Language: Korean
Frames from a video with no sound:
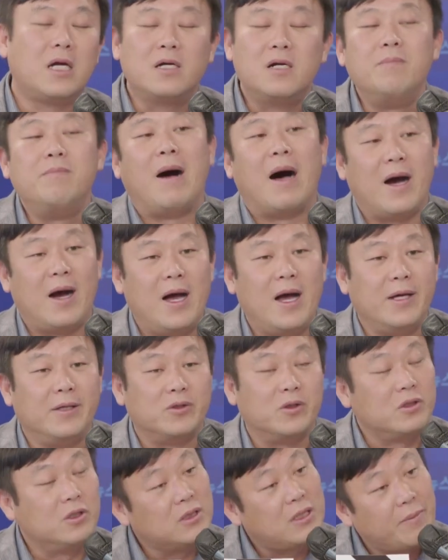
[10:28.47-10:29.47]
그건 막아야죠.
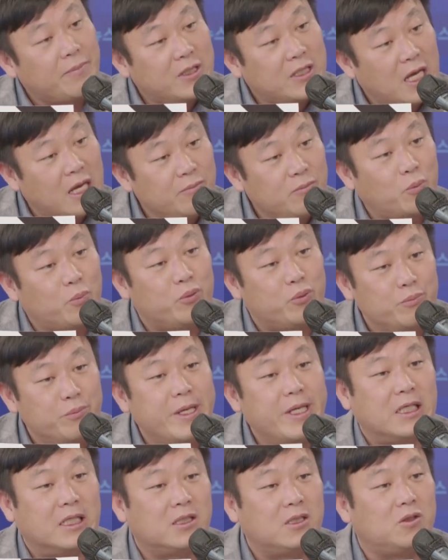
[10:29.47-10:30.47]
그 사람 책임도
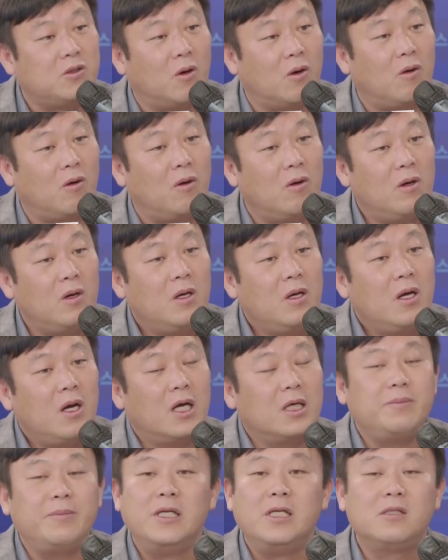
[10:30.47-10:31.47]
분명히 있죠. 네.
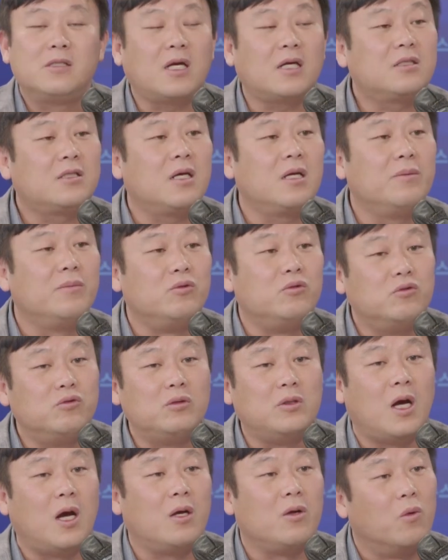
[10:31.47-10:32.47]
하지만 일 차 책임은
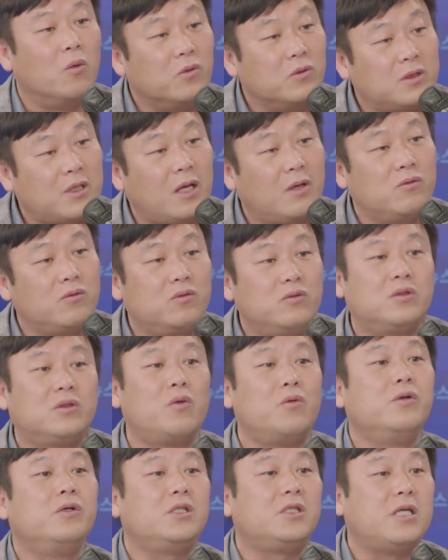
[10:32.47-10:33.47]
누구냐? 용산구
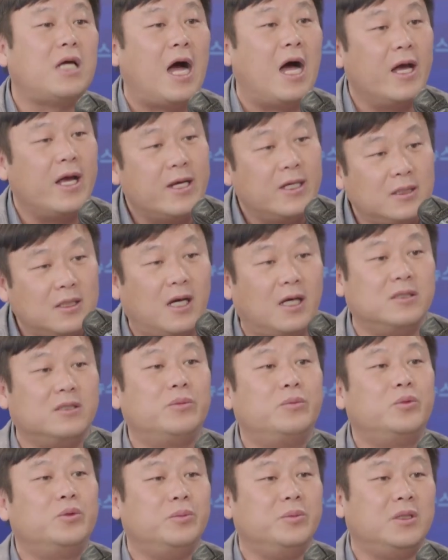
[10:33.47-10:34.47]
서울시
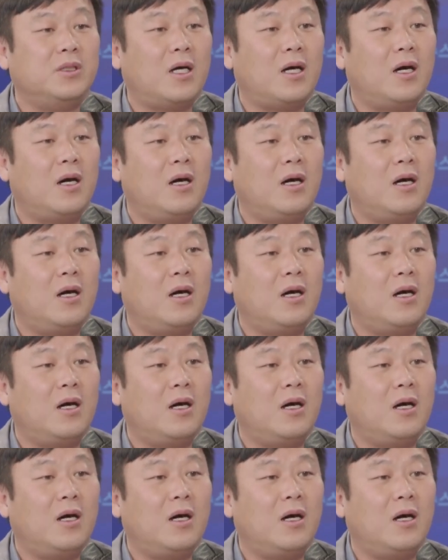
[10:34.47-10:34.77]
행정안전부입니다.